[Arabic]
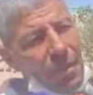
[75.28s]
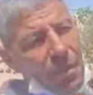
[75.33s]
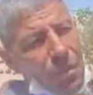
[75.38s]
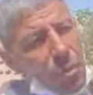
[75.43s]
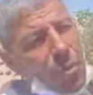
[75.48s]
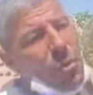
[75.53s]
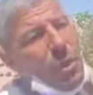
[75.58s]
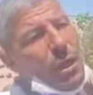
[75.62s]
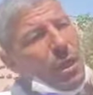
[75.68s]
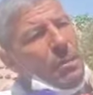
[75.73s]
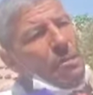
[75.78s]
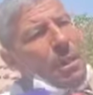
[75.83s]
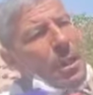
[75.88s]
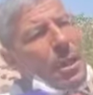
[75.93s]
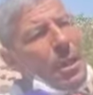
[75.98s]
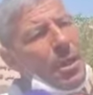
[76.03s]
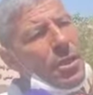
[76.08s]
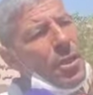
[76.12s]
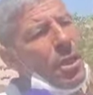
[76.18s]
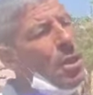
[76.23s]
ويقول لك
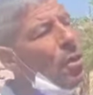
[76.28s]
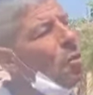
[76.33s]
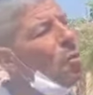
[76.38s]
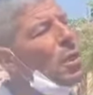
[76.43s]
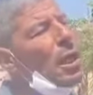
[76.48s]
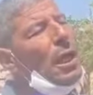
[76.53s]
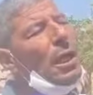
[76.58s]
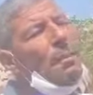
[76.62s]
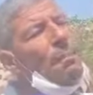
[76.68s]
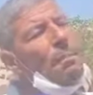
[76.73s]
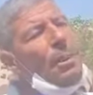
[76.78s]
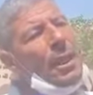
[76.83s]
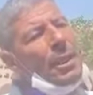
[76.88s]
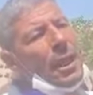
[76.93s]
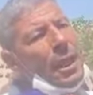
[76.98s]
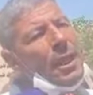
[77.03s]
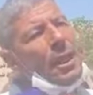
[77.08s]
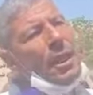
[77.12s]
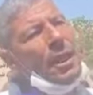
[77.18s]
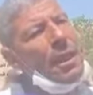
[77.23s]
مناش وقال لك من
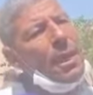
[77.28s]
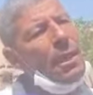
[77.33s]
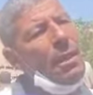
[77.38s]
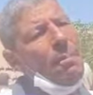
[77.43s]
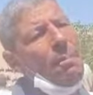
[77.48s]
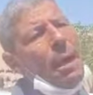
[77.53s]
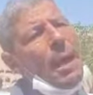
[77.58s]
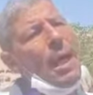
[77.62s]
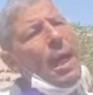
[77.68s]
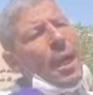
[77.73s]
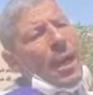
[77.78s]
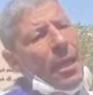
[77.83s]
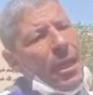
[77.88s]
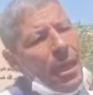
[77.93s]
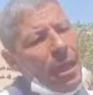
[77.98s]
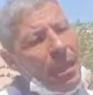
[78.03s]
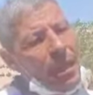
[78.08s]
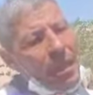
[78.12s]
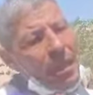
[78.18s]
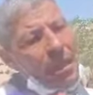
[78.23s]
بعد رانا
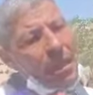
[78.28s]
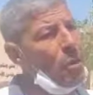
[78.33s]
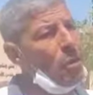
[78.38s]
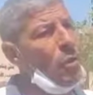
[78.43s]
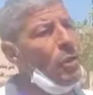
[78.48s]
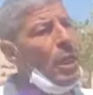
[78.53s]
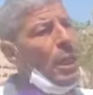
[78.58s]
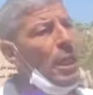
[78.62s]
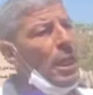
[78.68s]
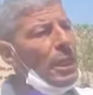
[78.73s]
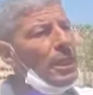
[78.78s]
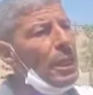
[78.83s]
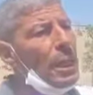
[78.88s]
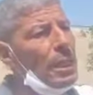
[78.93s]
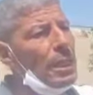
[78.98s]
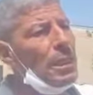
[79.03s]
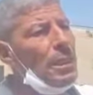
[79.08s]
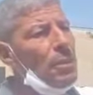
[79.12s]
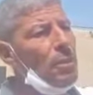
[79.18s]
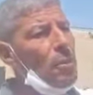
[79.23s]
بلغنا اخويا اللي
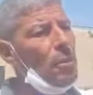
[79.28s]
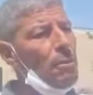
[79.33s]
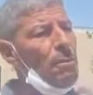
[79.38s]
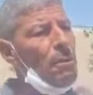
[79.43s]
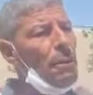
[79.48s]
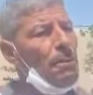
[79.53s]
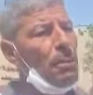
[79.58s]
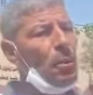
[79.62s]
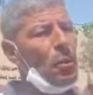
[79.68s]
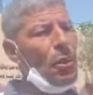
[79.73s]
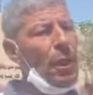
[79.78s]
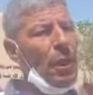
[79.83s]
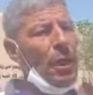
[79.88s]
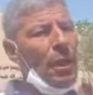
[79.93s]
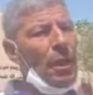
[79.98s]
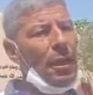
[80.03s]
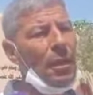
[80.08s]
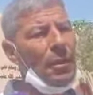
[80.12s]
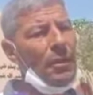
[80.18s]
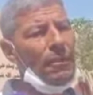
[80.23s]
اعطاه الصندوق مبروك عليه
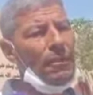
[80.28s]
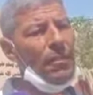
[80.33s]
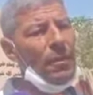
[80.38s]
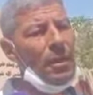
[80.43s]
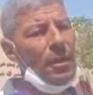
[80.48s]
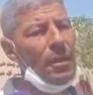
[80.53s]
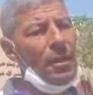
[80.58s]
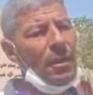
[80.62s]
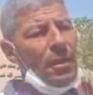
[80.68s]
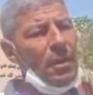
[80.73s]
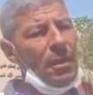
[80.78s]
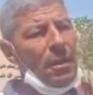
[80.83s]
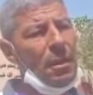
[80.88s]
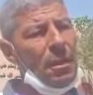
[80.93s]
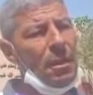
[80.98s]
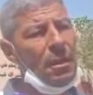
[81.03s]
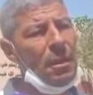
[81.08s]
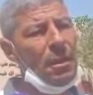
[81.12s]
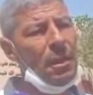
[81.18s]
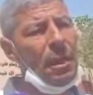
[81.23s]
القانون ودوله
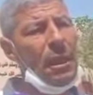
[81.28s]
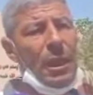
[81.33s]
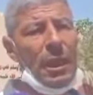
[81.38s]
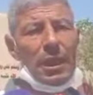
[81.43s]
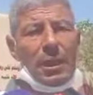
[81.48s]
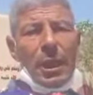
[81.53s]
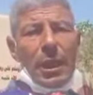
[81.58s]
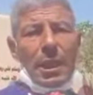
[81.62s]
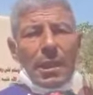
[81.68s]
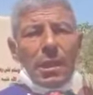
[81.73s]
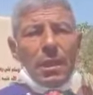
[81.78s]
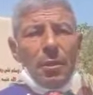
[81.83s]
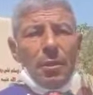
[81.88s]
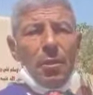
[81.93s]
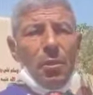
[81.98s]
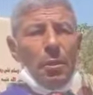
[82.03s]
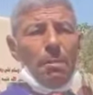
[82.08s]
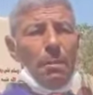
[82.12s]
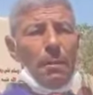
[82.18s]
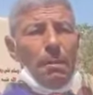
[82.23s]
المؤسسات اللي اعطاه
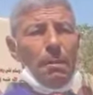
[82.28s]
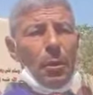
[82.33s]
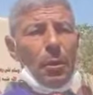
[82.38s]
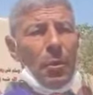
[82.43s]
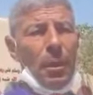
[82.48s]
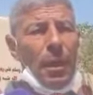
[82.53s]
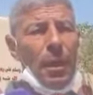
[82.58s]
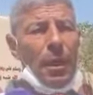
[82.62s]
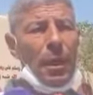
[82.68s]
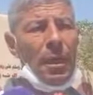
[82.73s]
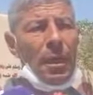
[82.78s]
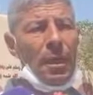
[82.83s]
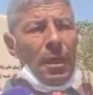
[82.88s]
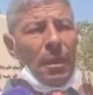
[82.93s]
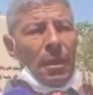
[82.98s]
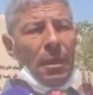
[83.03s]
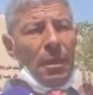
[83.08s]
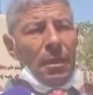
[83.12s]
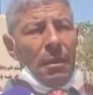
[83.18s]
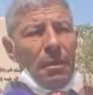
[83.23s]
الصندوق مبروك عليه
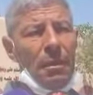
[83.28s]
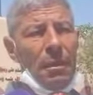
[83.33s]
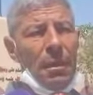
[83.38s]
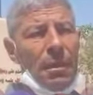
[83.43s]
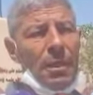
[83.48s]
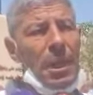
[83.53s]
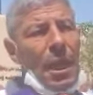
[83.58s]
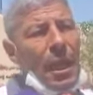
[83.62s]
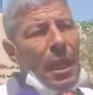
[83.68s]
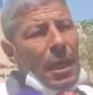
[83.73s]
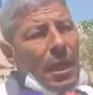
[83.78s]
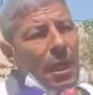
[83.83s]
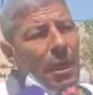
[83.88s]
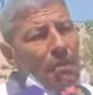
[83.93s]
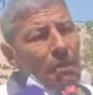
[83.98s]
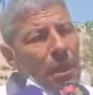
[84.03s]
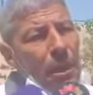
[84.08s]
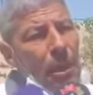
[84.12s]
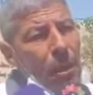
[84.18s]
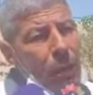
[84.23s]
انتهينا
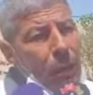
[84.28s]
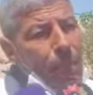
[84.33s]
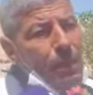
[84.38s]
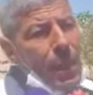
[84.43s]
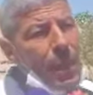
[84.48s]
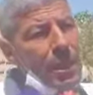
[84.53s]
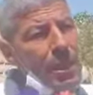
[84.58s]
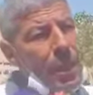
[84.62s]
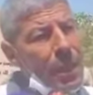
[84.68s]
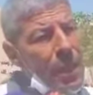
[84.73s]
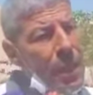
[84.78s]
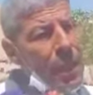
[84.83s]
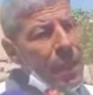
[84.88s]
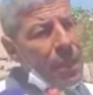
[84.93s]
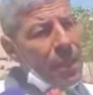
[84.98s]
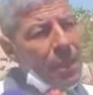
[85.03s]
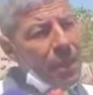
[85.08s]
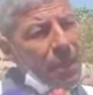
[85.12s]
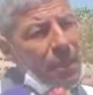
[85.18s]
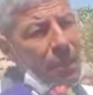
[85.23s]
من اللعبات هذه
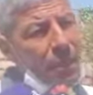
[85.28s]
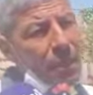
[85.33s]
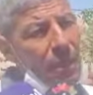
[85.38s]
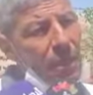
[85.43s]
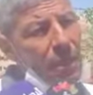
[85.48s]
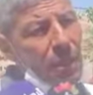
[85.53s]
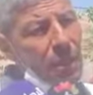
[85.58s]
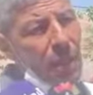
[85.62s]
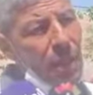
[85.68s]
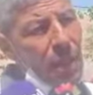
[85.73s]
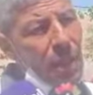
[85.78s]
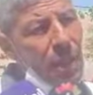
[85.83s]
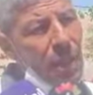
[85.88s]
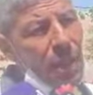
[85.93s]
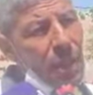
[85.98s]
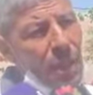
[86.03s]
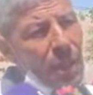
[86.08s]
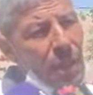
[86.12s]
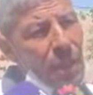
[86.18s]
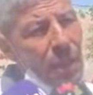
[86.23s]
عقليه التسعينات إيه؟
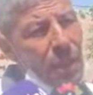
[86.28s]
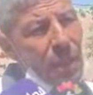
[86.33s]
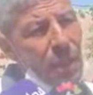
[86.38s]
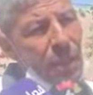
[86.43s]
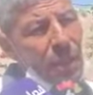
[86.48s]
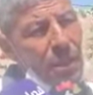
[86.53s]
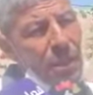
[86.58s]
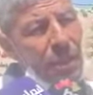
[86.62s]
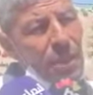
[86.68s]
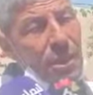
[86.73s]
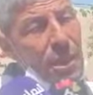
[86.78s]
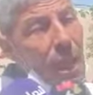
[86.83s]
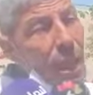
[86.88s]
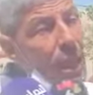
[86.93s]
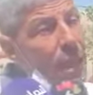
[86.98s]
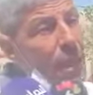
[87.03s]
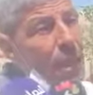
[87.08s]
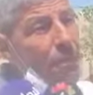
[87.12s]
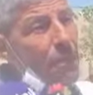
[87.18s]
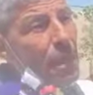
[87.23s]
مازلنا فيها
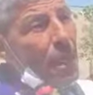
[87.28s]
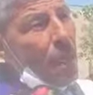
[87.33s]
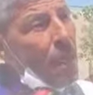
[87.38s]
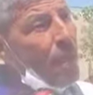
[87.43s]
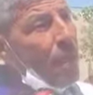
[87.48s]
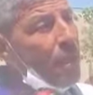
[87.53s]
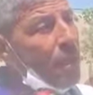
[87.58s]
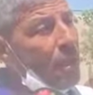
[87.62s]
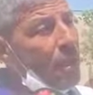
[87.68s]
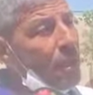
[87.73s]
انتهينا منها